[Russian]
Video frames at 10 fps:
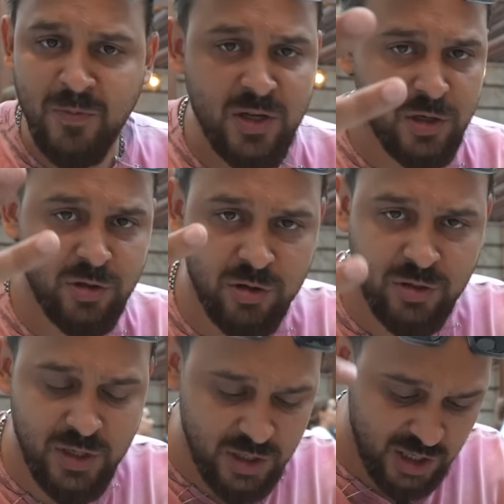Никаких трех
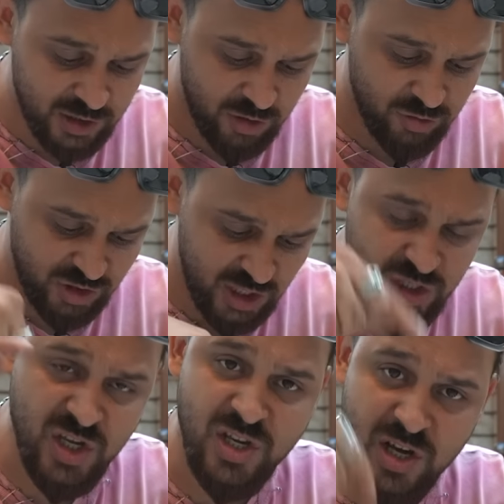заведений. Я остаюсь
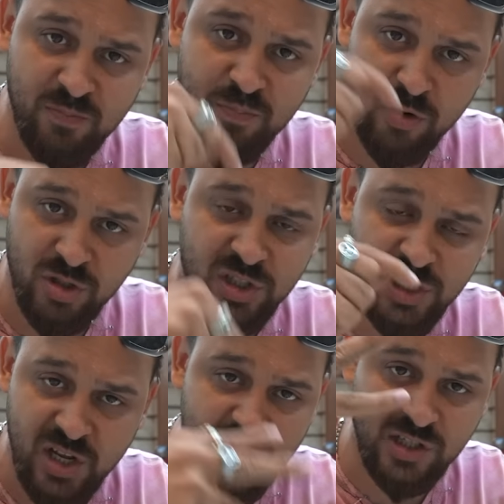здесь и ем просто
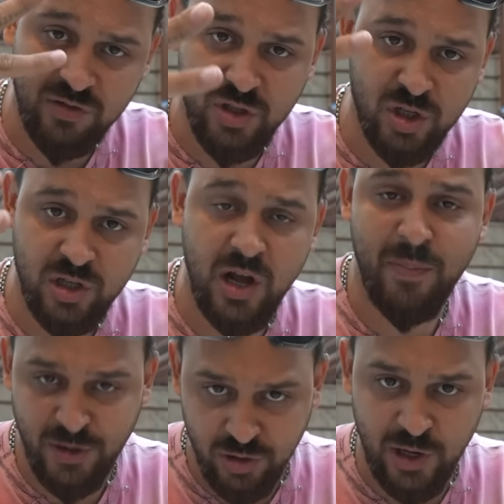три разных вида шашлыка.
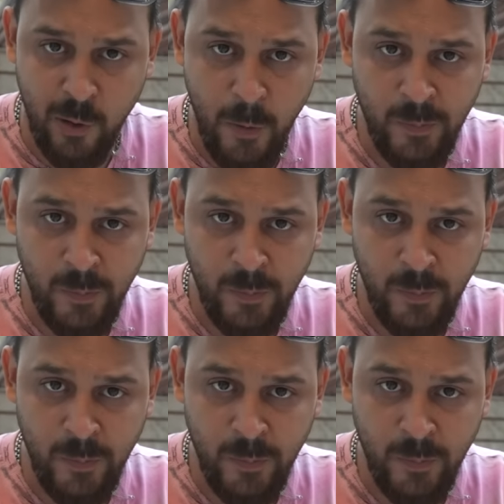Пойдет так?